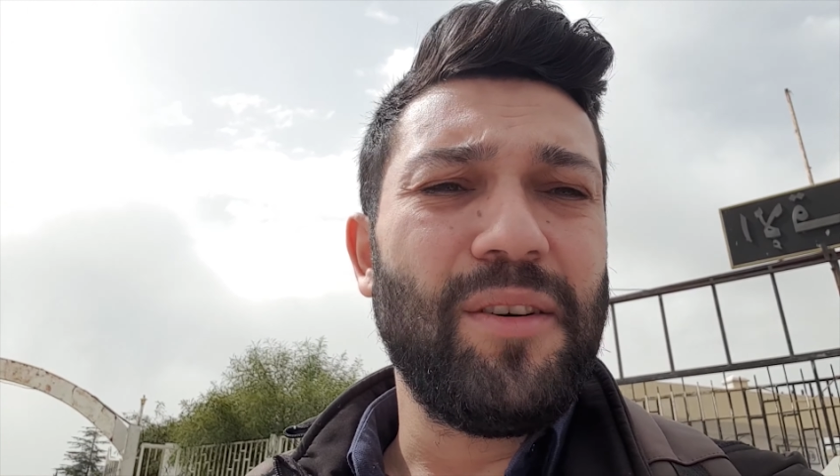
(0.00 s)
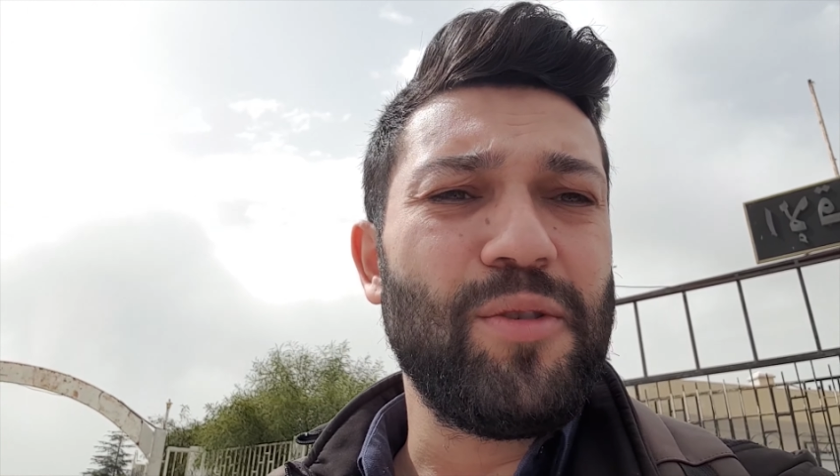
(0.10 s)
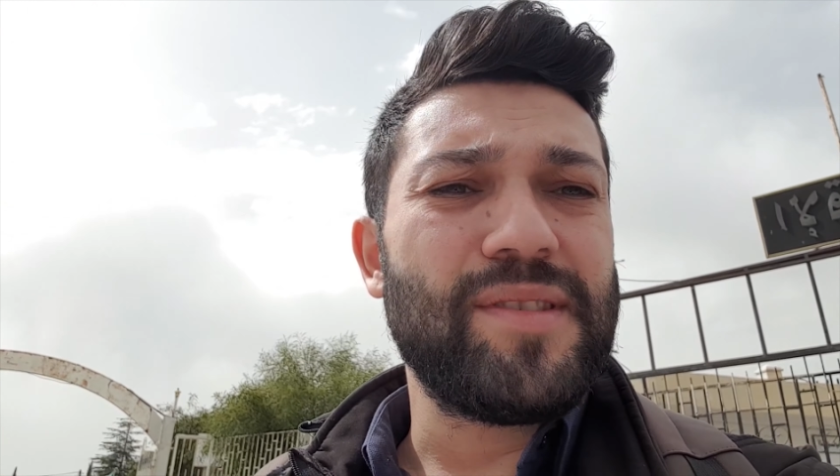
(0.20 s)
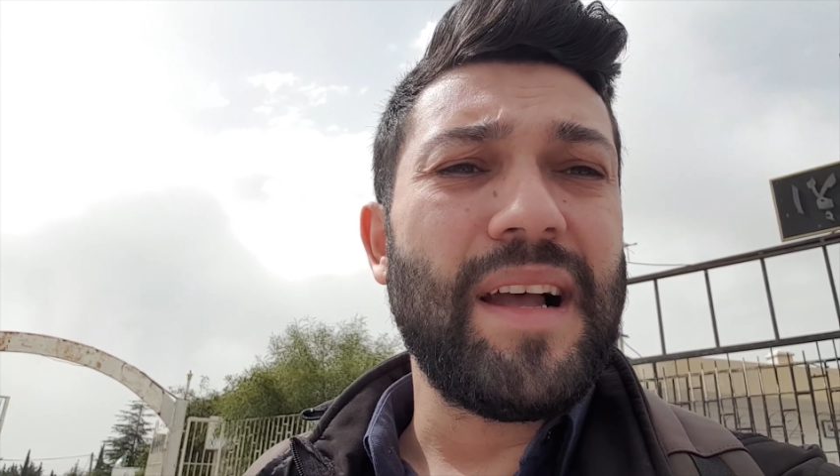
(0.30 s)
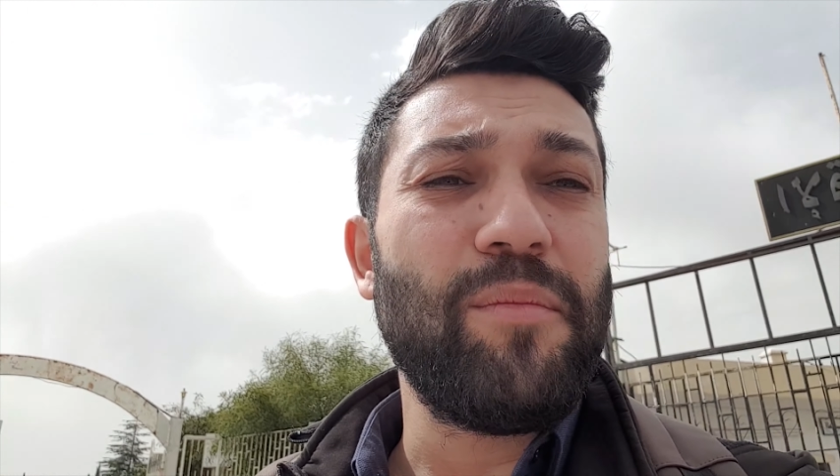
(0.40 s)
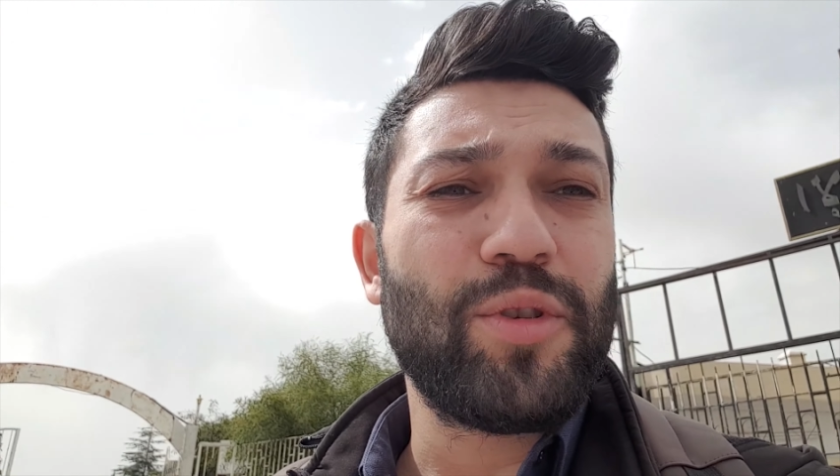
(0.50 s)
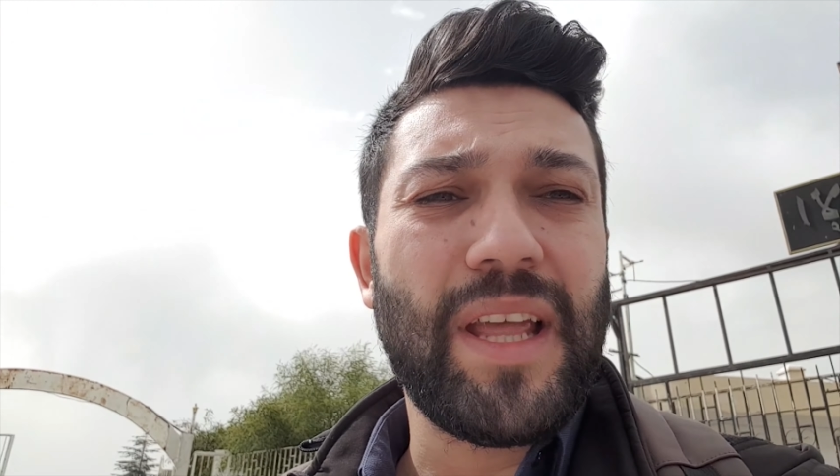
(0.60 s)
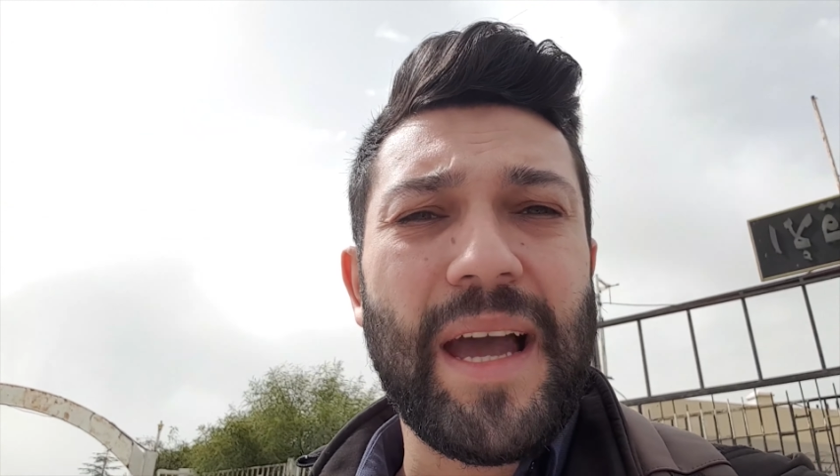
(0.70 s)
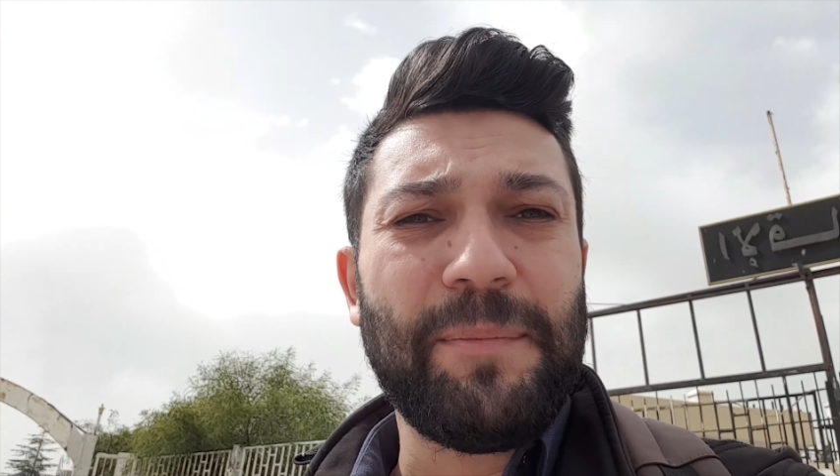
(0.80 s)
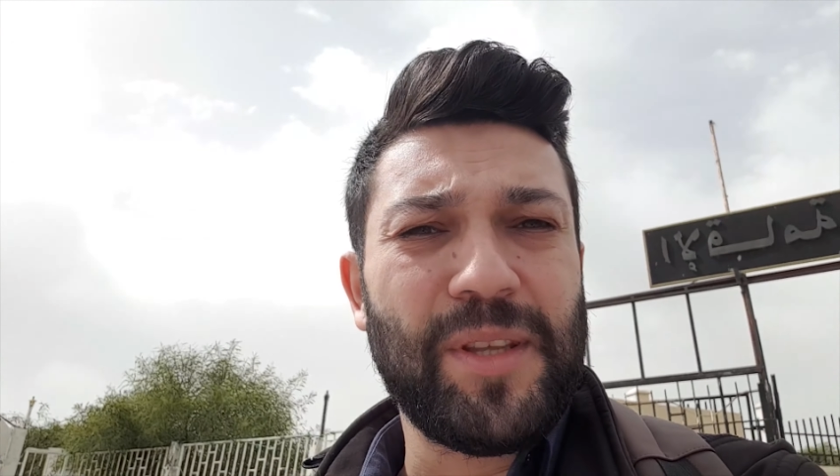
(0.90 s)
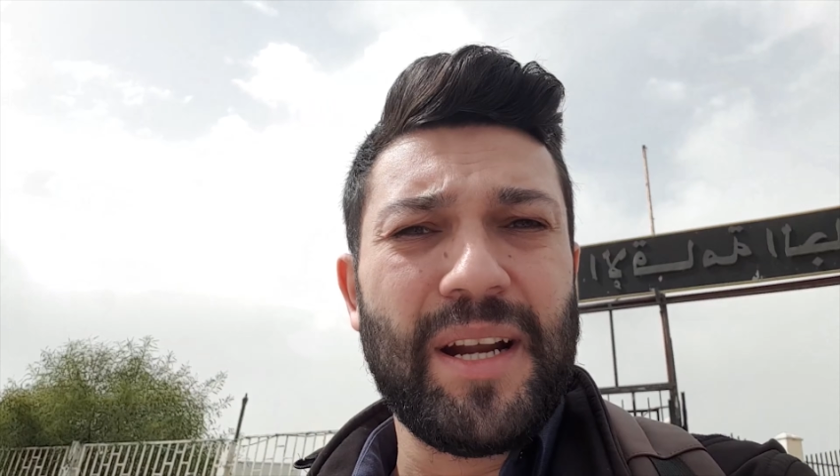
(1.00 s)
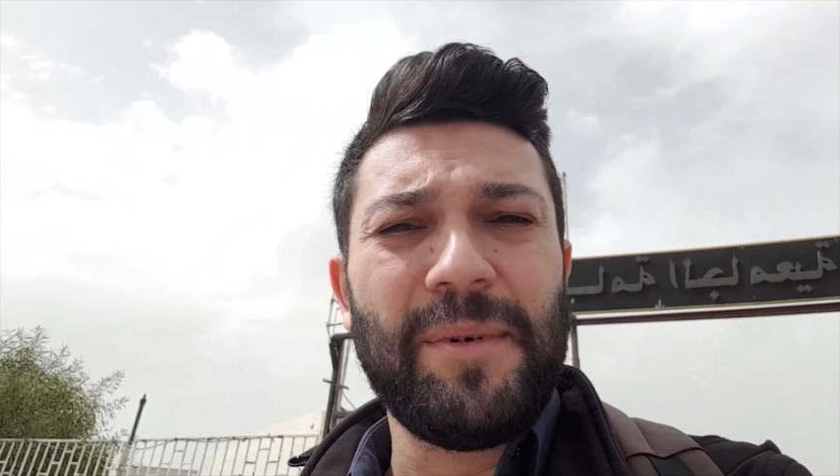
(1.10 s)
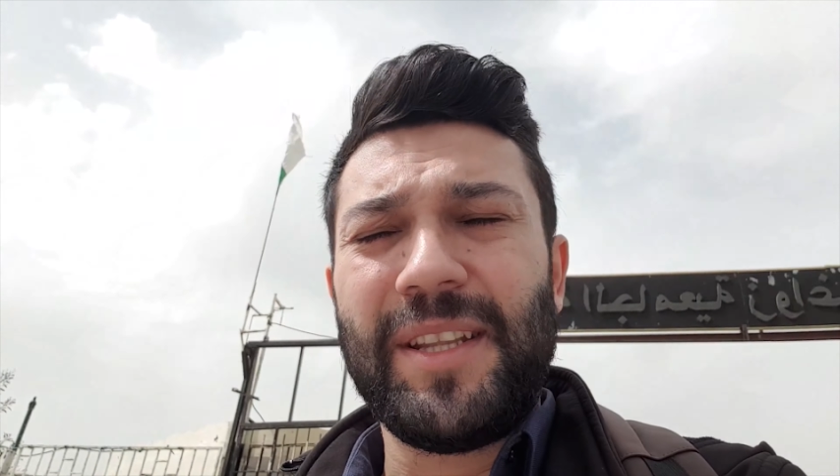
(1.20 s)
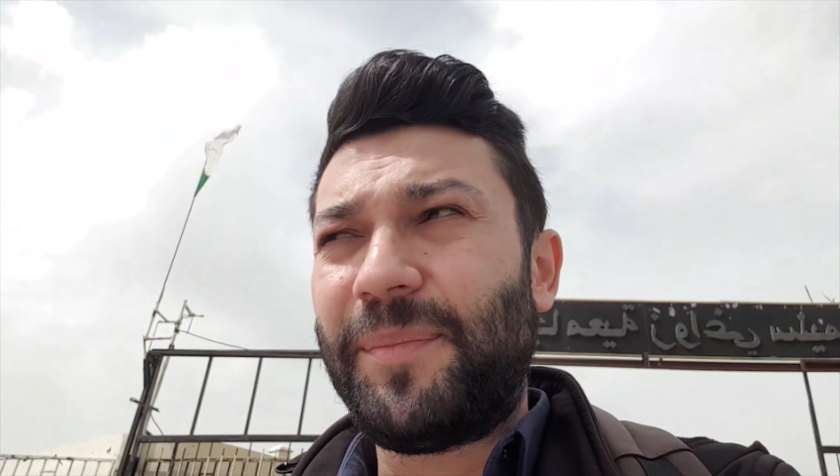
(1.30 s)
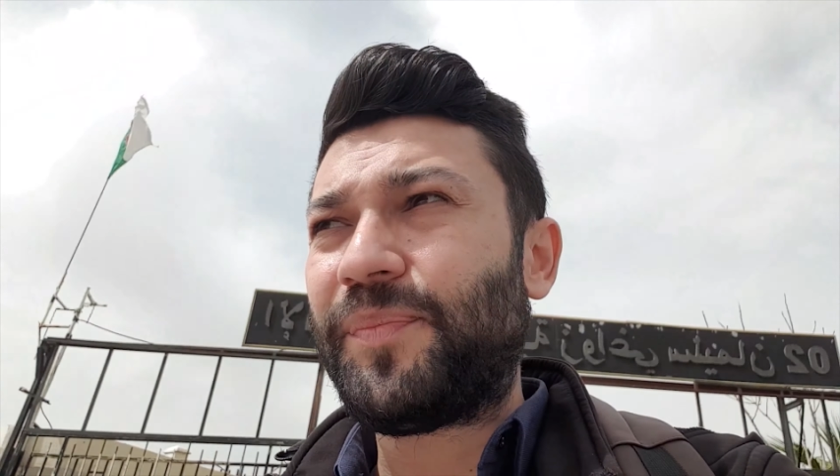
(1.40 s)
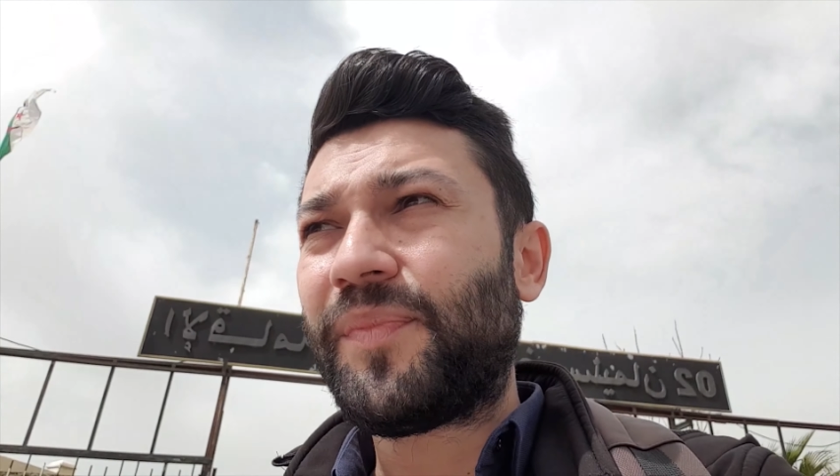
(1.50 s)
O yüzden burada yaptıramadım.